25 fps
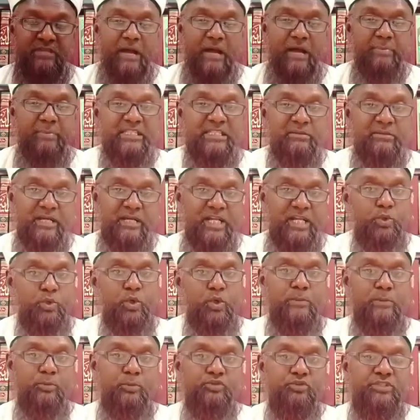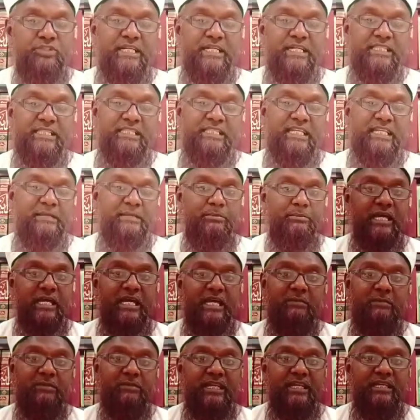அப்ப அந்த மலக்குல் மோத்திடத்தில்
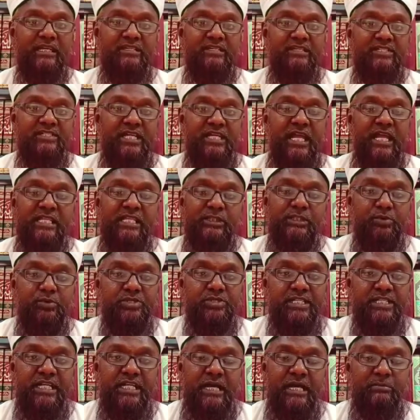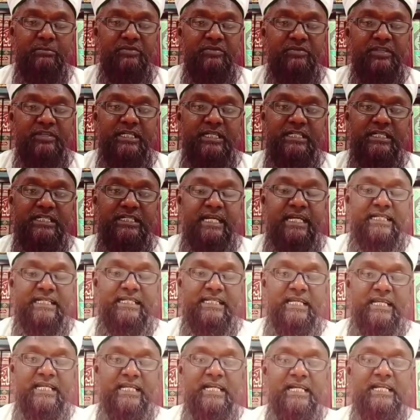இப்ராஹிம் அலஹி சலாத்து வலாம் அவர்கள்
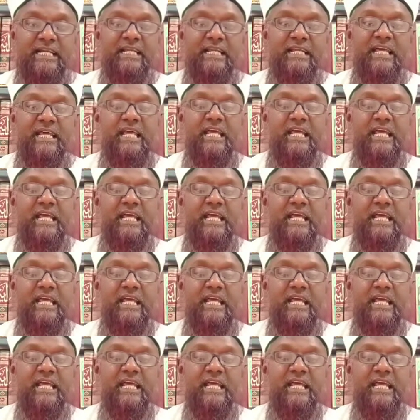கேட்டார்கள்